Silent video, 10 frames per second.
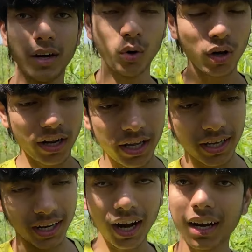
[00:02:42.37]
और
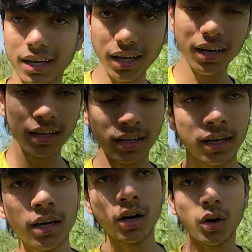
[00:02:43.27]
एक अंकल
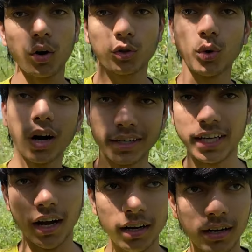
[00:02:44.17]
और दो आंटियाँ